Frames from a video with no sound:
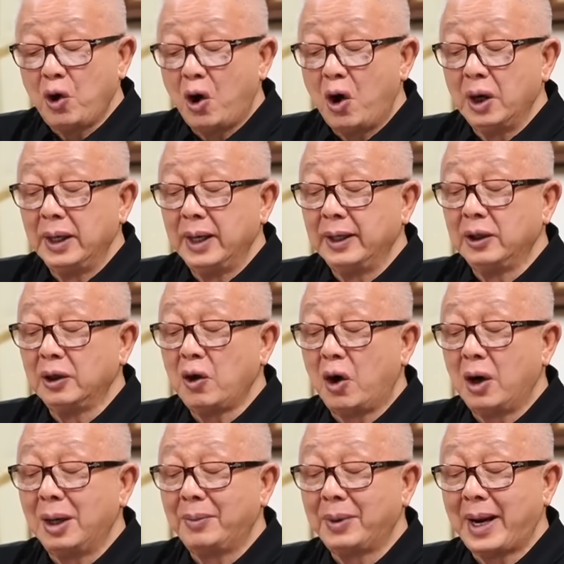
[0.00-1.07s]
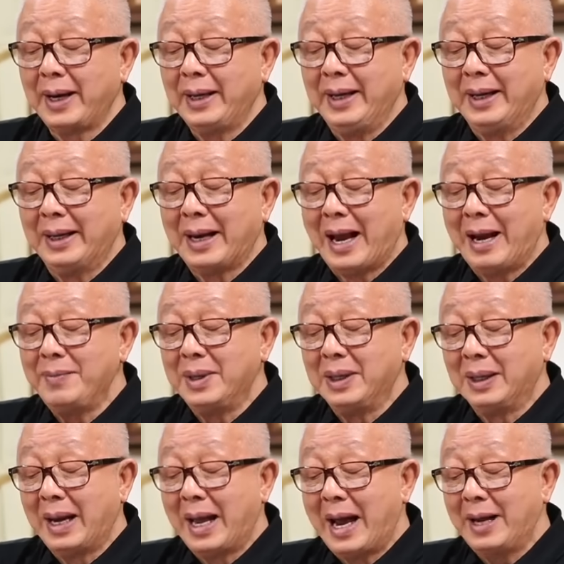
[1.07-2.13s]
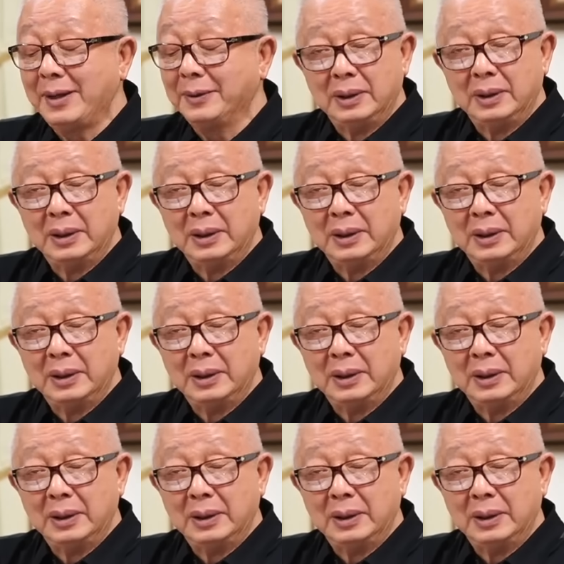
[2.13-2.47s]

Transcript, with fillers: กองเงินกองกำไรอีกหลายหมื่นล้าน